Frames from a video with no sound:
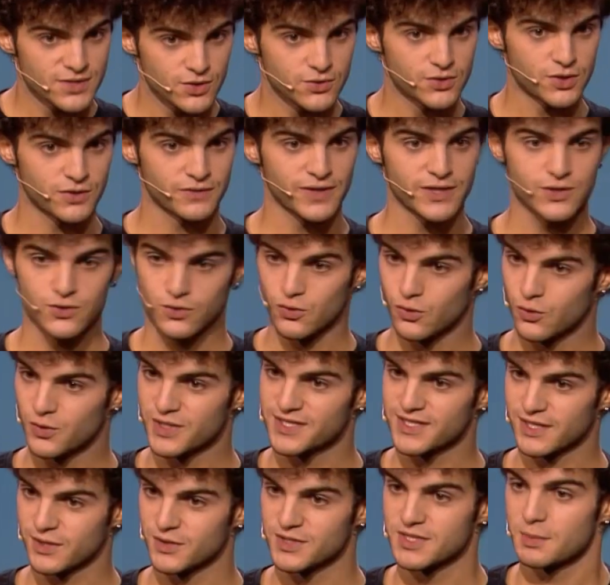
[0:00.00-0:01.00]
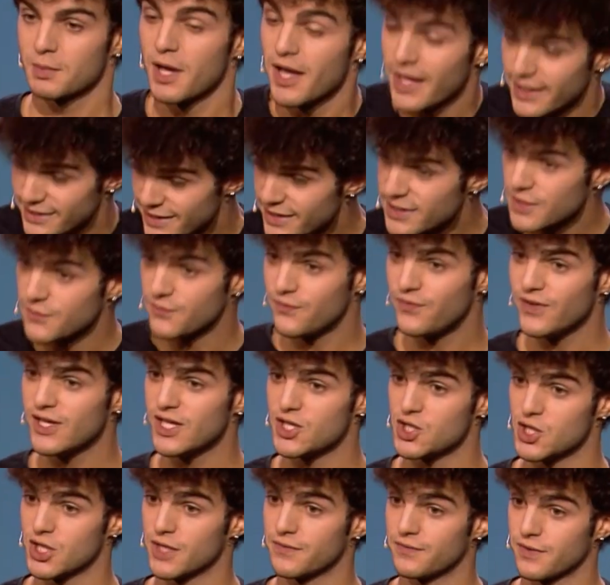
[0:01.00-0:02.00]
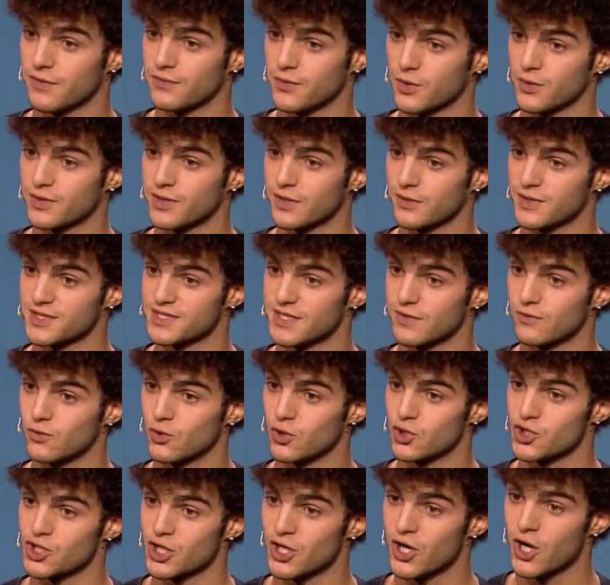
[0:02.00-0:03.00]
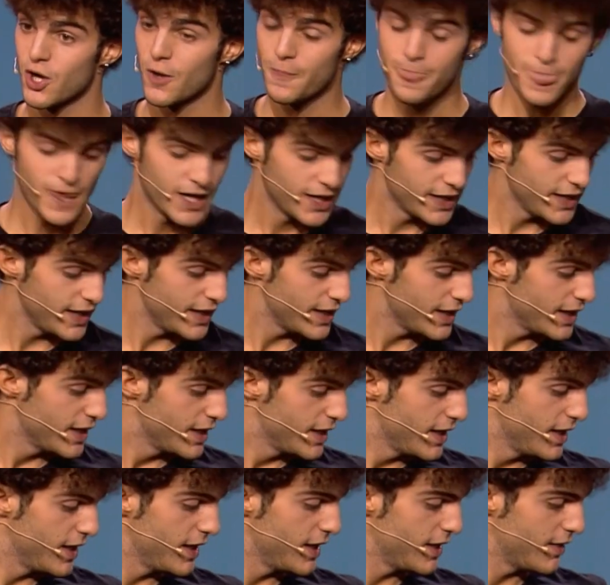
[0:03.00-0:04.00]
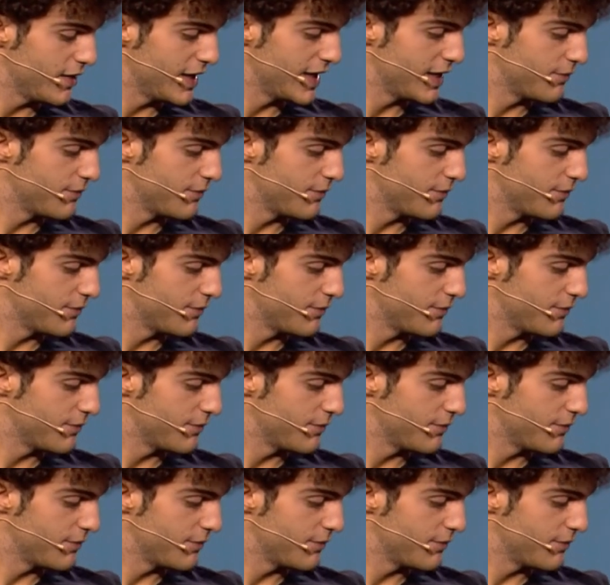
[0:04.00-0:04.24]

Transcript: sono trovato con questa consapevolezza ed è difficile far fronte a questa voce, no? E, e